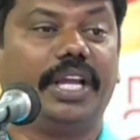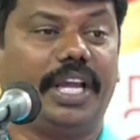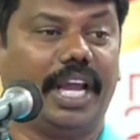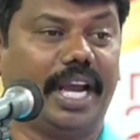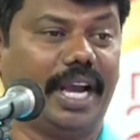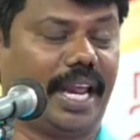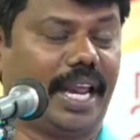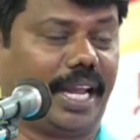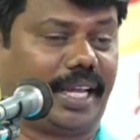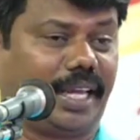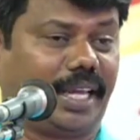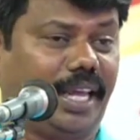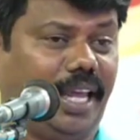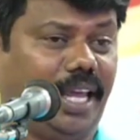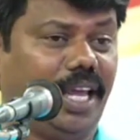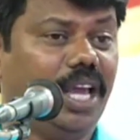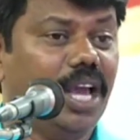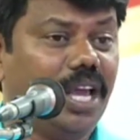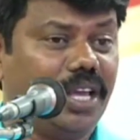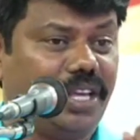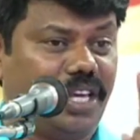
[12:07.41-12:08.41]
இன்றைக்கு
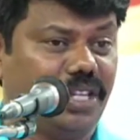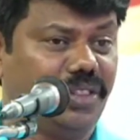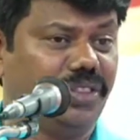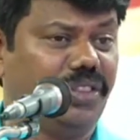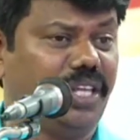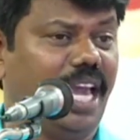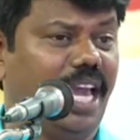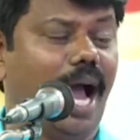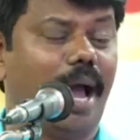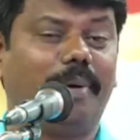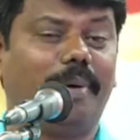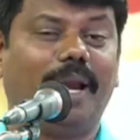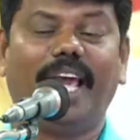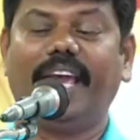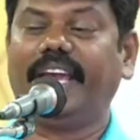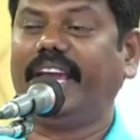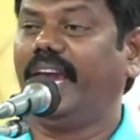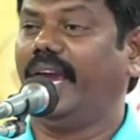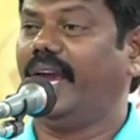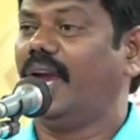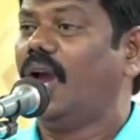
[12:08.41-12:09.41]

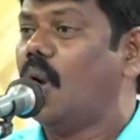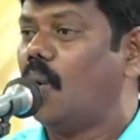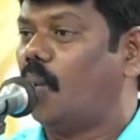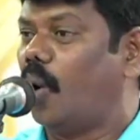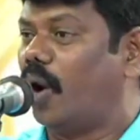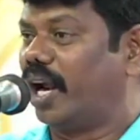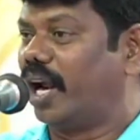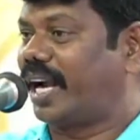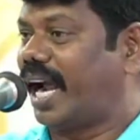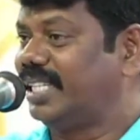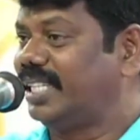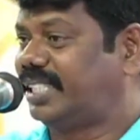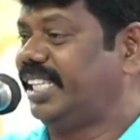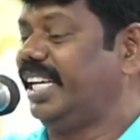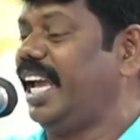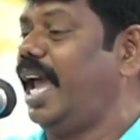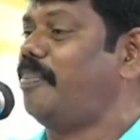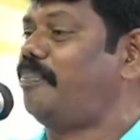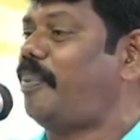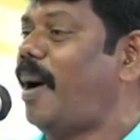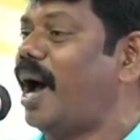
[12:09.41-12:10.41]
இந்தியாவிலேயே ஒரு
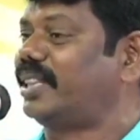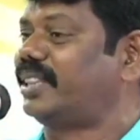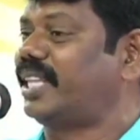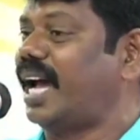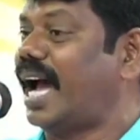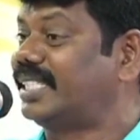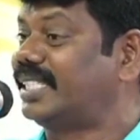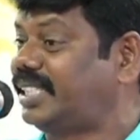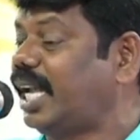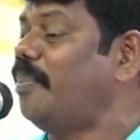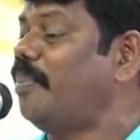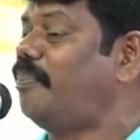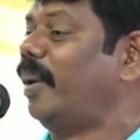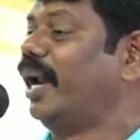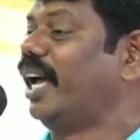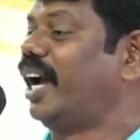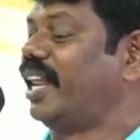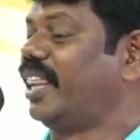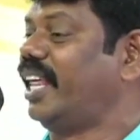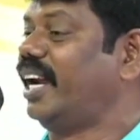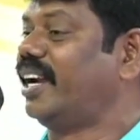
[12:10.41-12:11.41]
கட்சியை பார்த்து
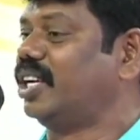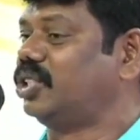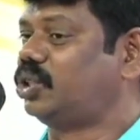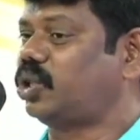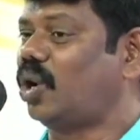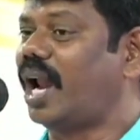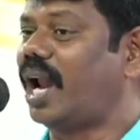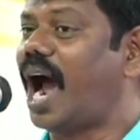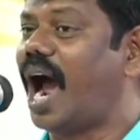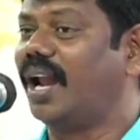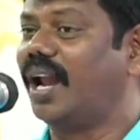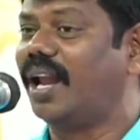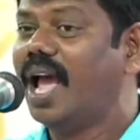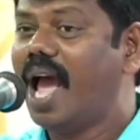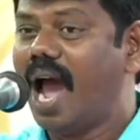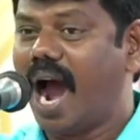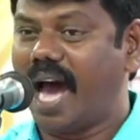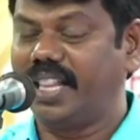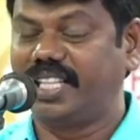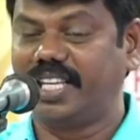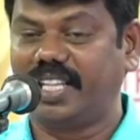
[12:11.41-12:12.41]
அச்சப்படுகிறது என்று சொன்னால்
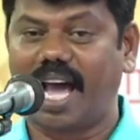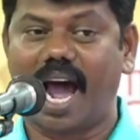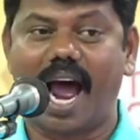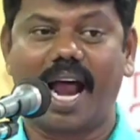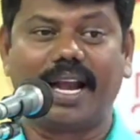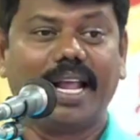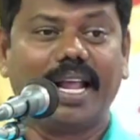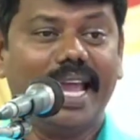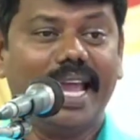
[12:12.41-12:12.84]
அதுதான்